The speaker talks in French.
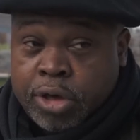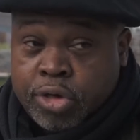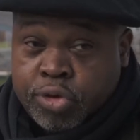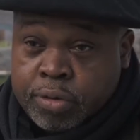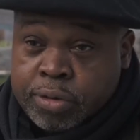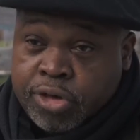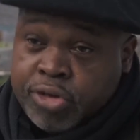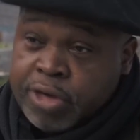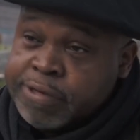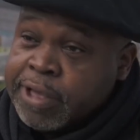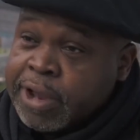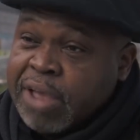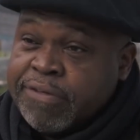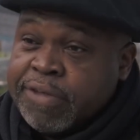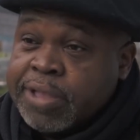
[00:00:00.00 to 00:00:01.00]
les jeunes, déjà,
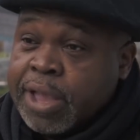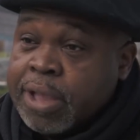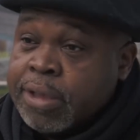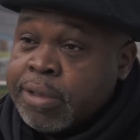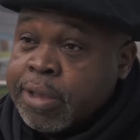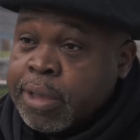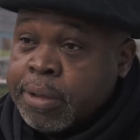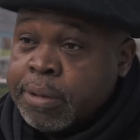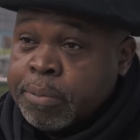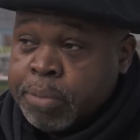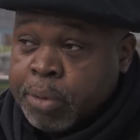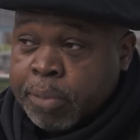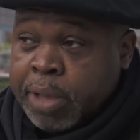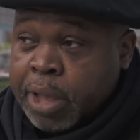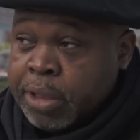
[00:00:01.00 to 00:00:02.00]
c'est la vitalité,
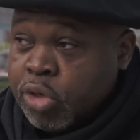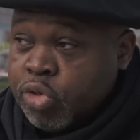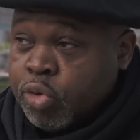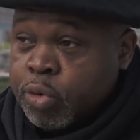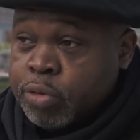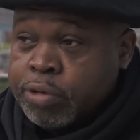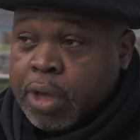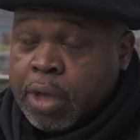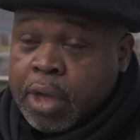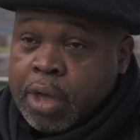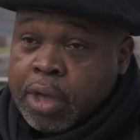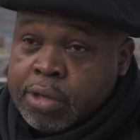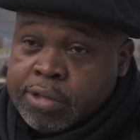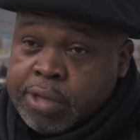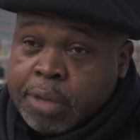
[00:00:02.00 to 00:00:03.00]
première des choses.
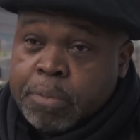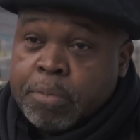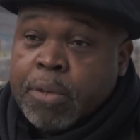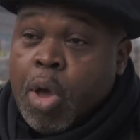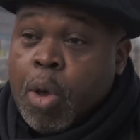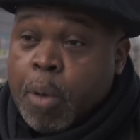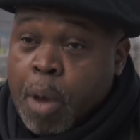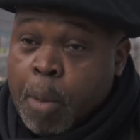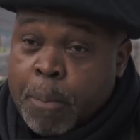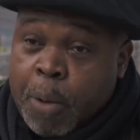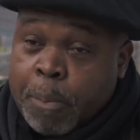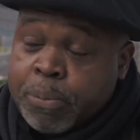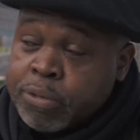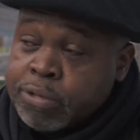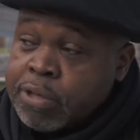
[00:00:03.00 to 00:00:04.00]
C'est un
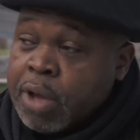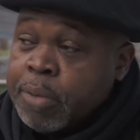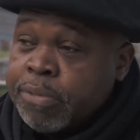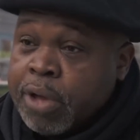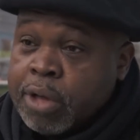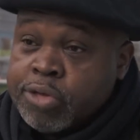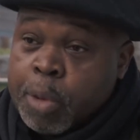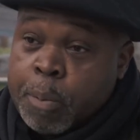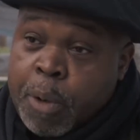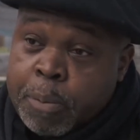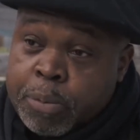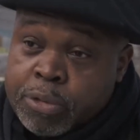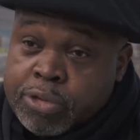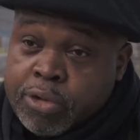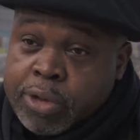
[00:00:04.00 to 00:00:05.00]
peu plus d'ambiance, un peu
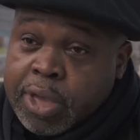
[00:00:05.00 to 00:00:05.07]
plus de